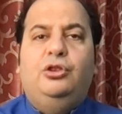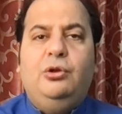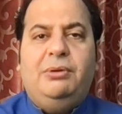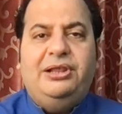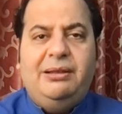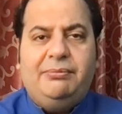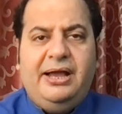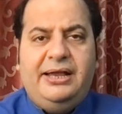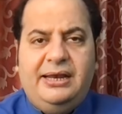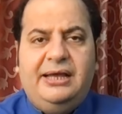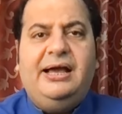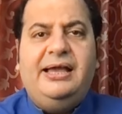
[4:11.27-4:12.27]
तो मतलब
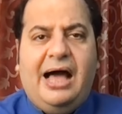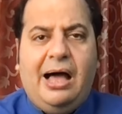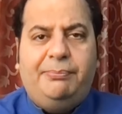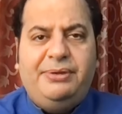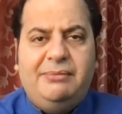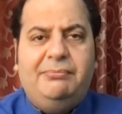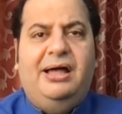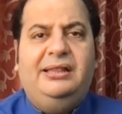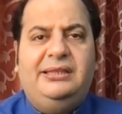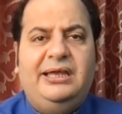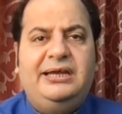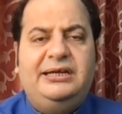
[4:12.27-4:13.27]
कहीं ना कहीं आप ये
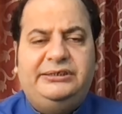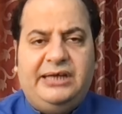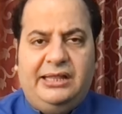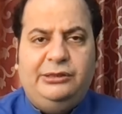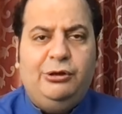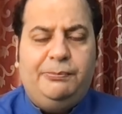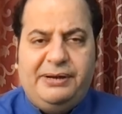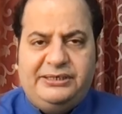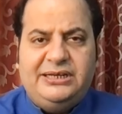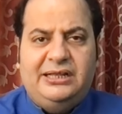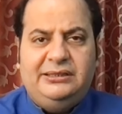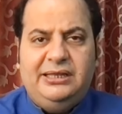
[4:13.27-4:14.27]
मानते ये जानते और
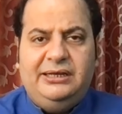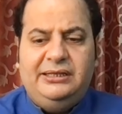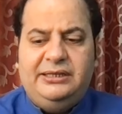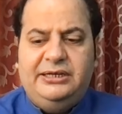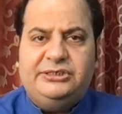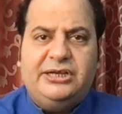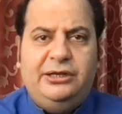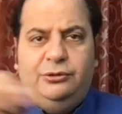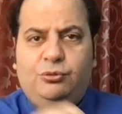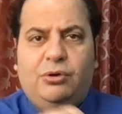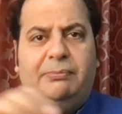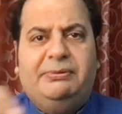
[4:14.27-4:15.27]
पहचानते हैं कि देश का
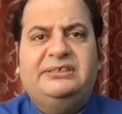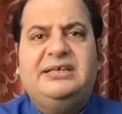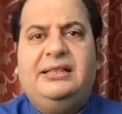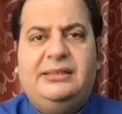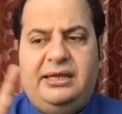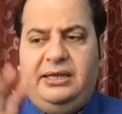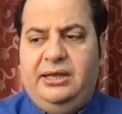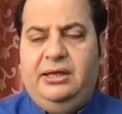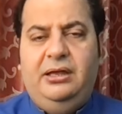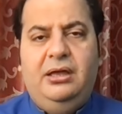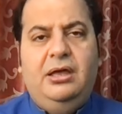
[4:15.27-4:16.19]
हिंदू आपके साथ नहीं है